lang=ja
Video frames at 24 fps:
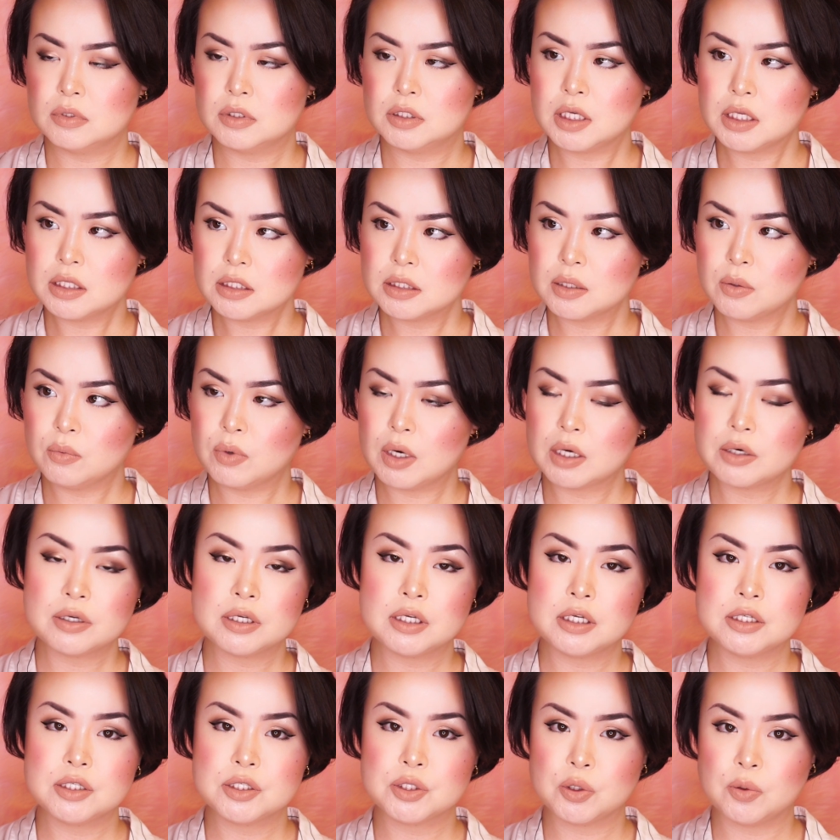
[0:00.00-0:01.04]
全然悪
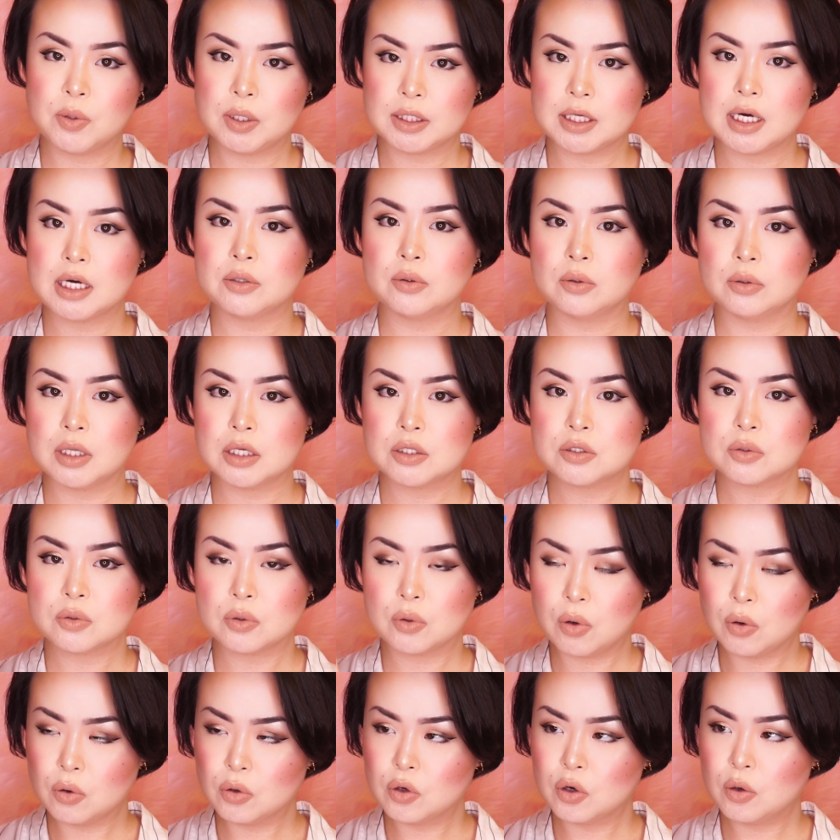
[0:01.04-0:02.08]
い印象はないので、ちょっと
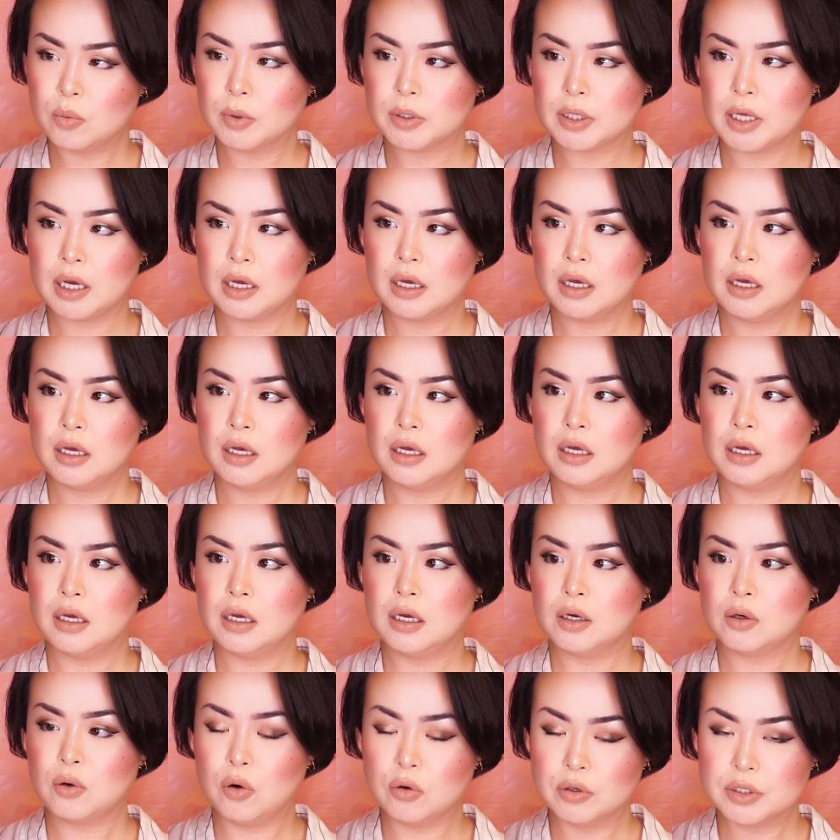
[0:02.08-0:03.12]
今後もね、
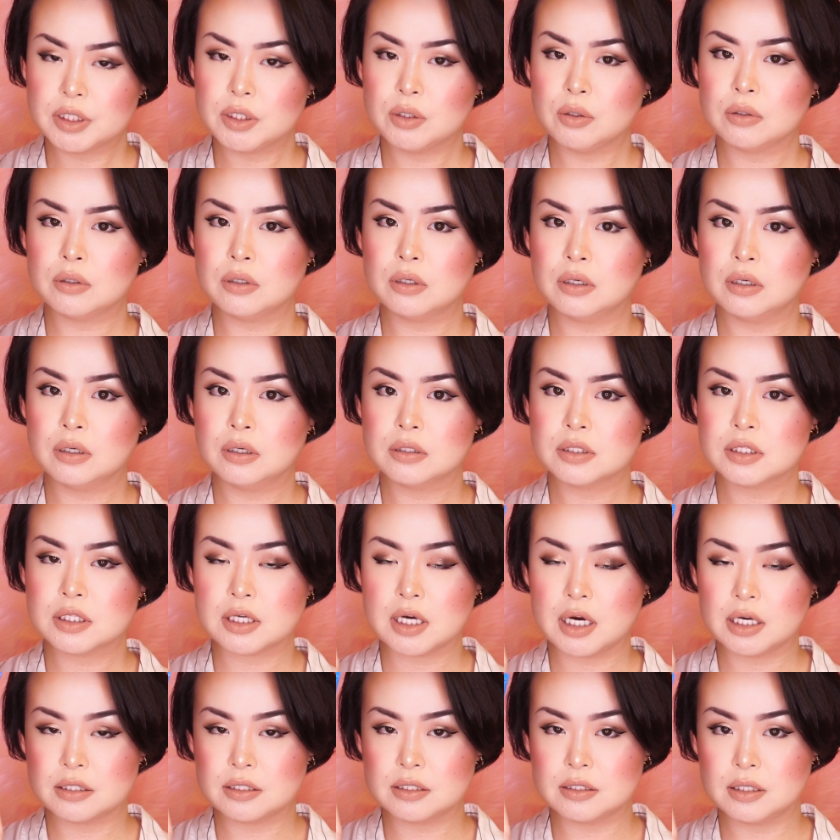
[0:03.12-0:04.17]
えー、根気よく
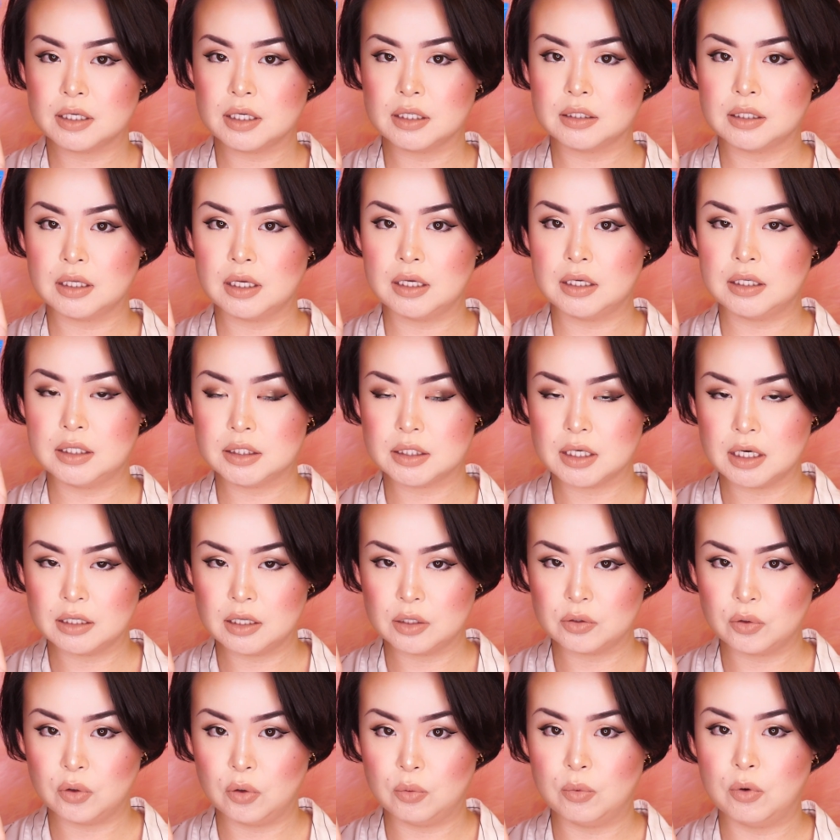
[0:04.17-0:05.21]
使い続けていきたい
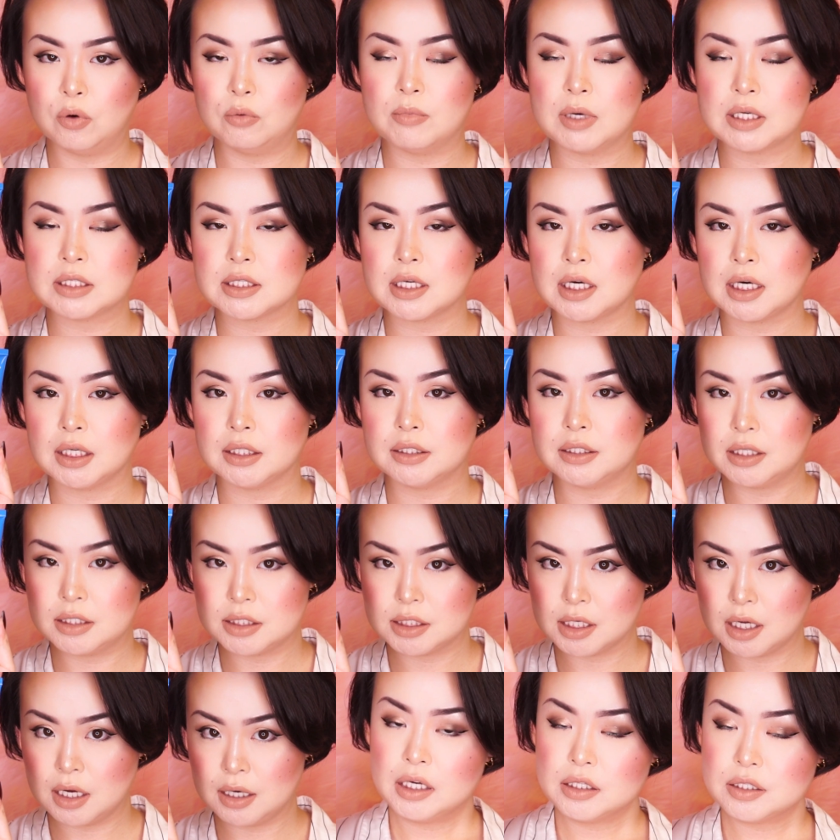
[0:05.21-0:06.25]
なと思いますからで
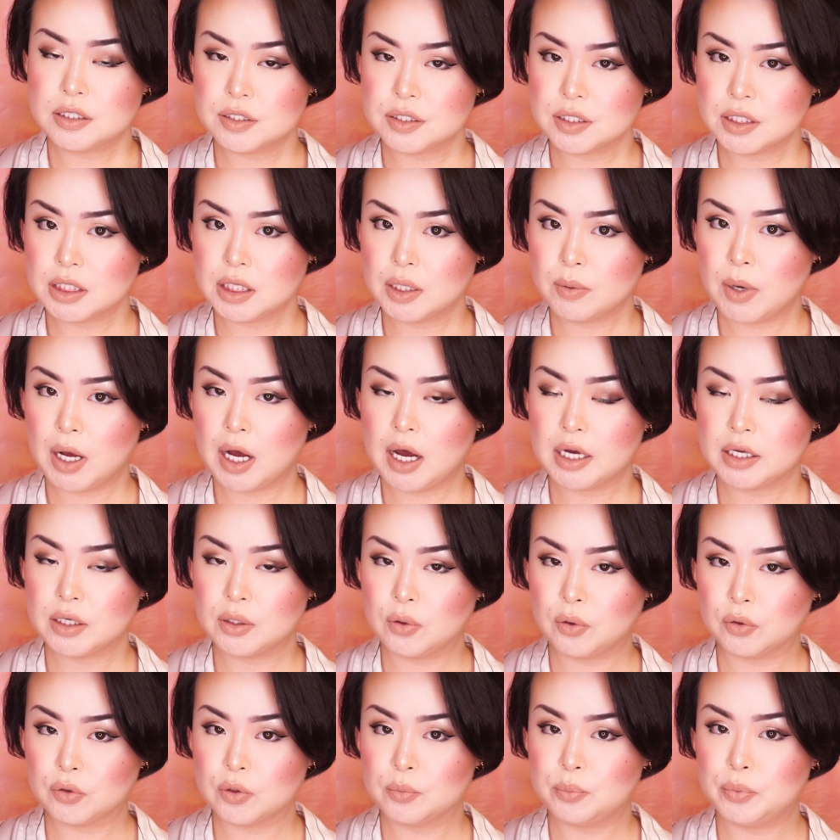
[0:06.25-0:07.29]
した。はい、続いては
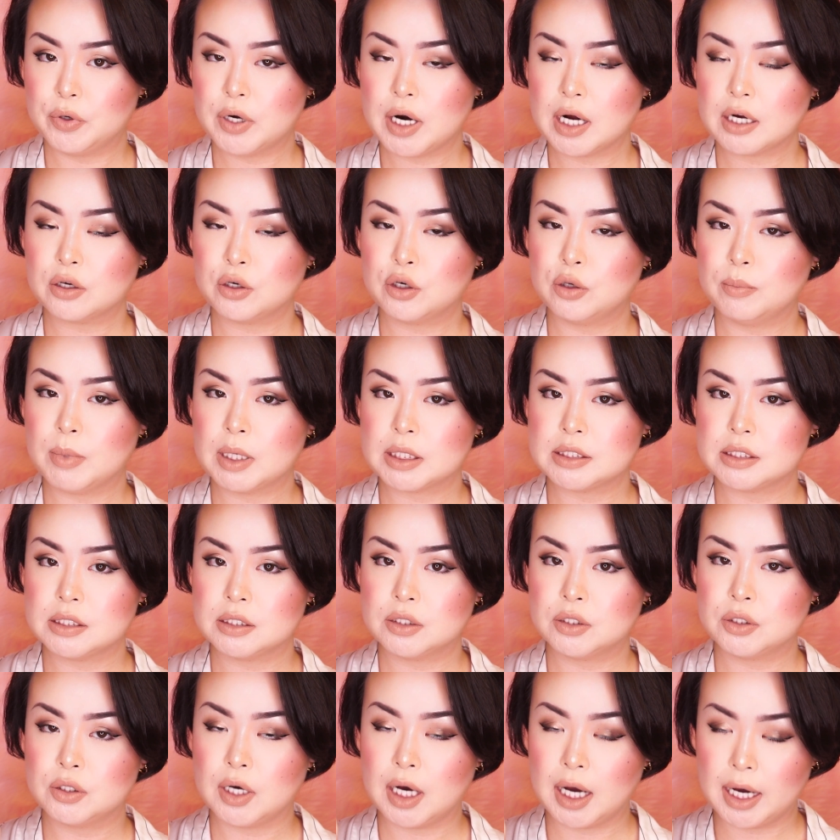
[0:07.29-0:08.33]
アイコンの
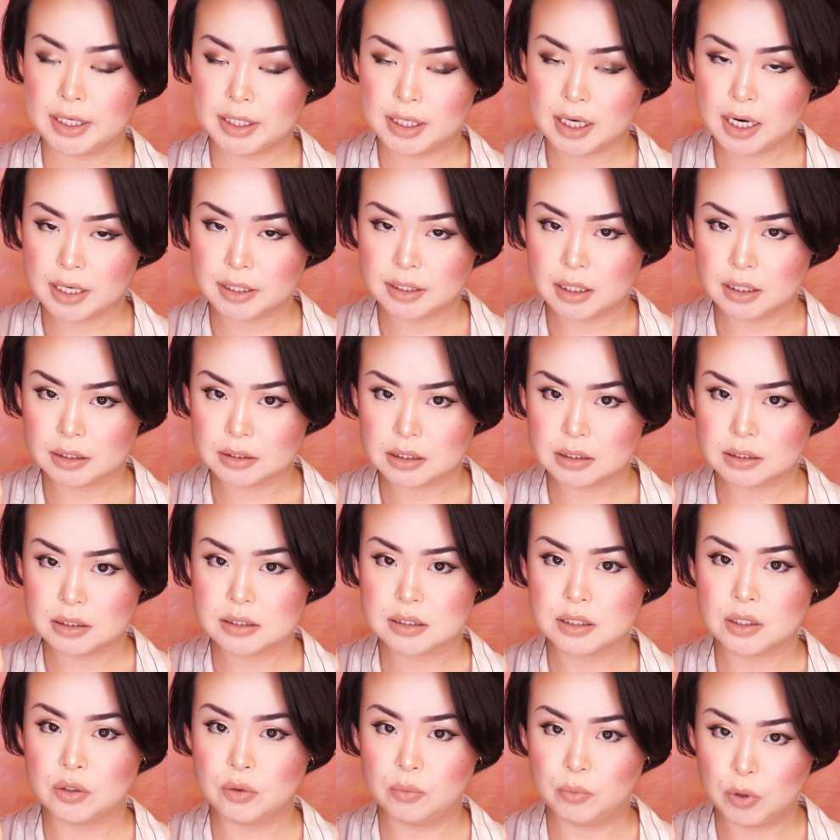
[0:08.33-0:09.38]
ブラックマジックアイライナーなんで
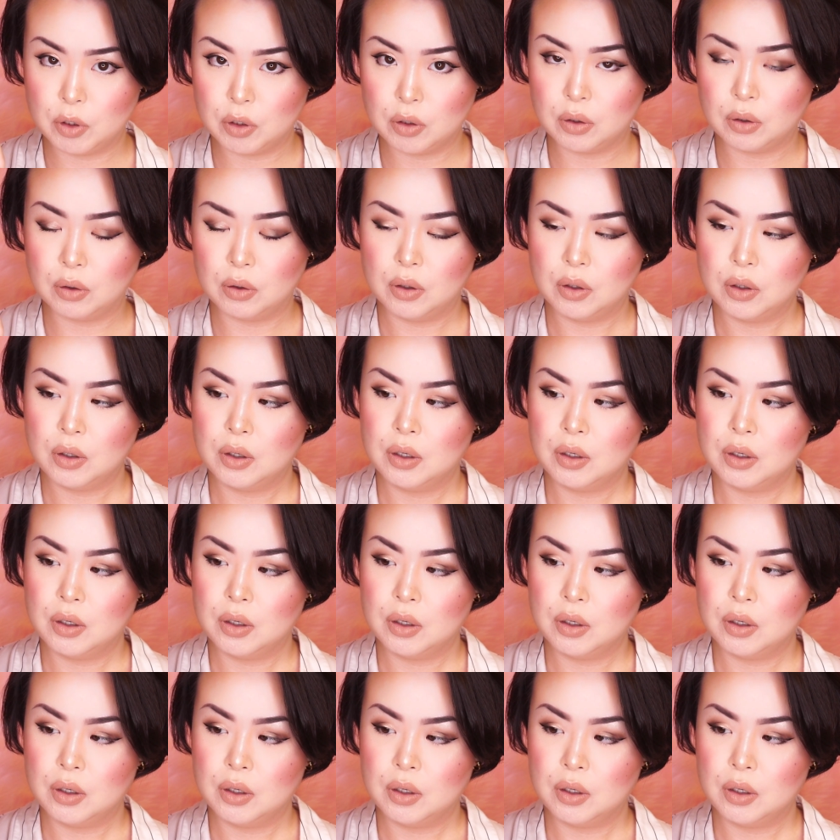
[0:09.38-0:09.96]
すけども、